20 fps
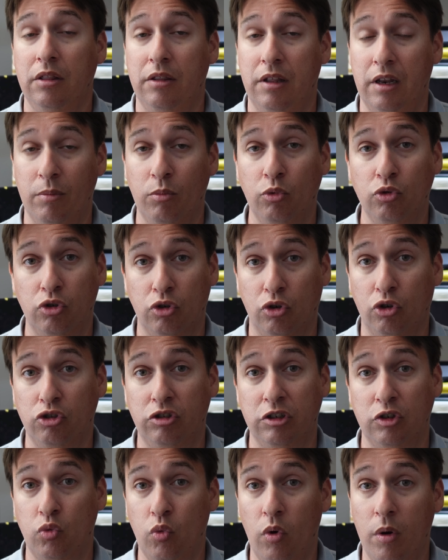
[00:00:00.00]
tiene muchos
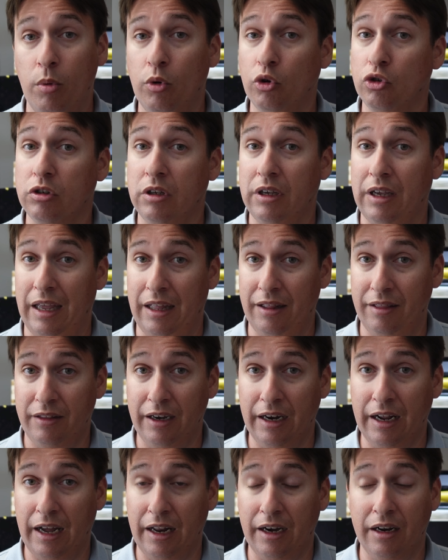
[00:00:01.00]
coches nuevos que
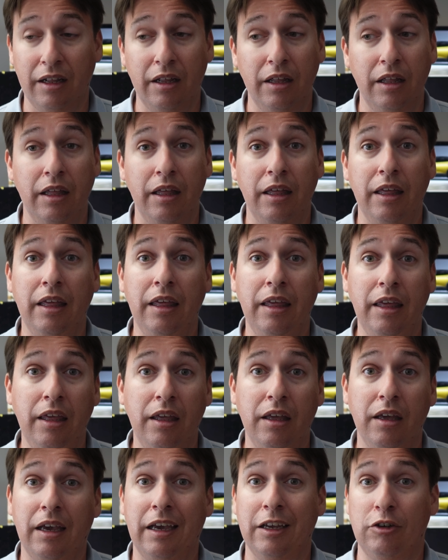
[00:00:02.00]
entregar
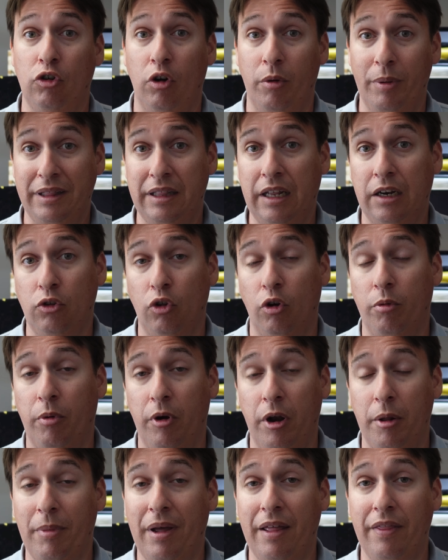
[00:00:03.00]
y que solventar todo el
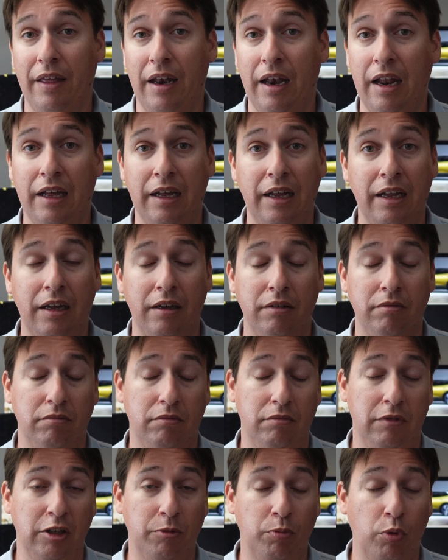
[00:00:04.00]
problema de la
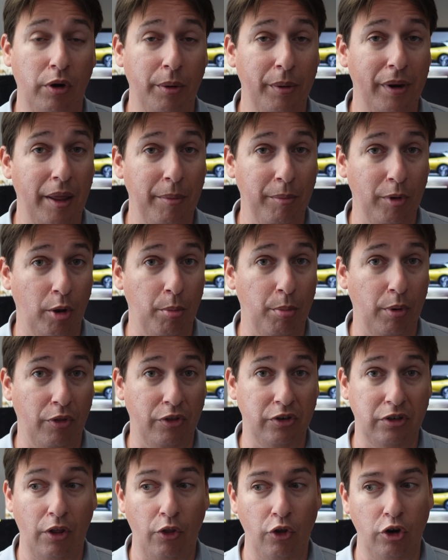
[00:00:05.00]
disponibilidad de
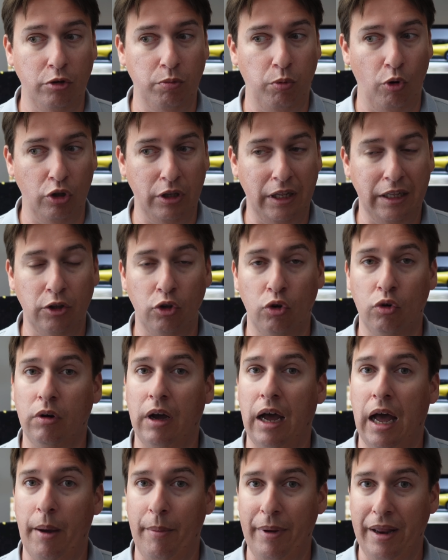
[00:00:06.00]
microprocesadores, por lo tanto,
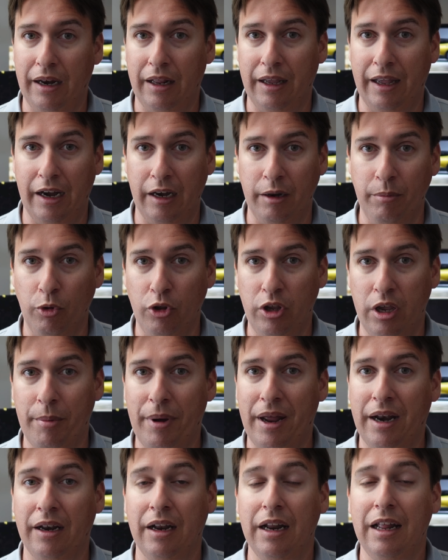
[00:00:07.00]
a ver qué ritmo
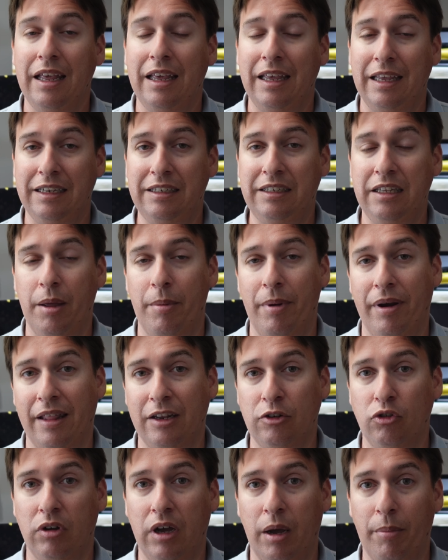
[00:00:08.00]
llevar y si de verdad
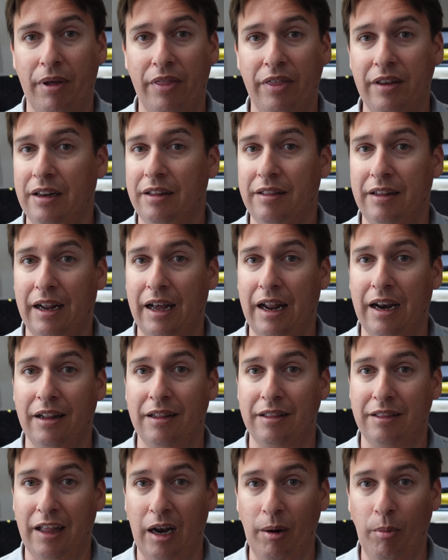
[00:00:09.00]
son capaces de
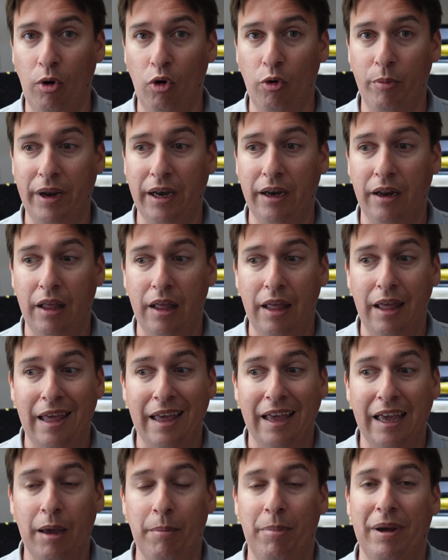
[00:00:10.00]
entregar tal volumen
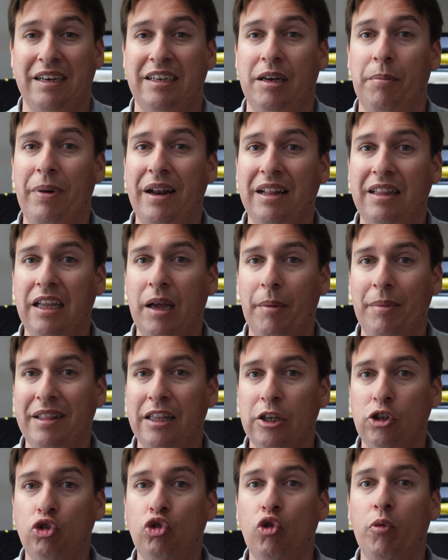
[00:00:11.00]
que para ser
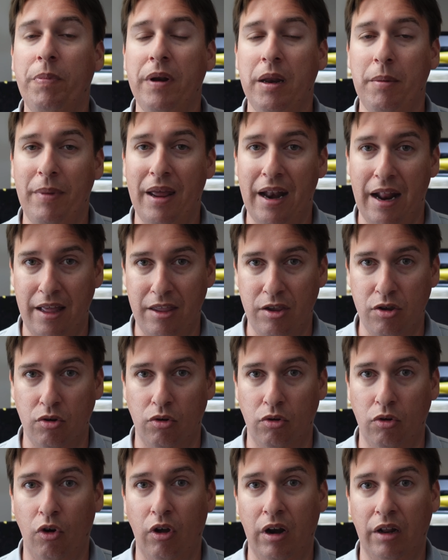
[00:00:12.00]
prácticamente su primer
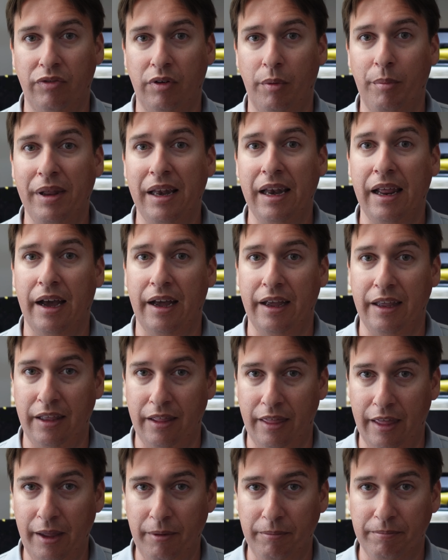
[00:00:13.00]
año con la familia
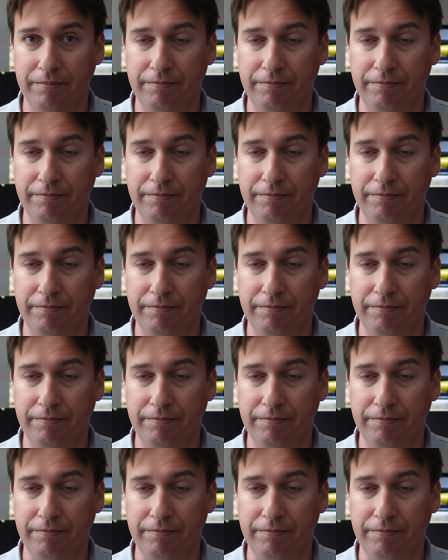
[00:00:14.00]
ID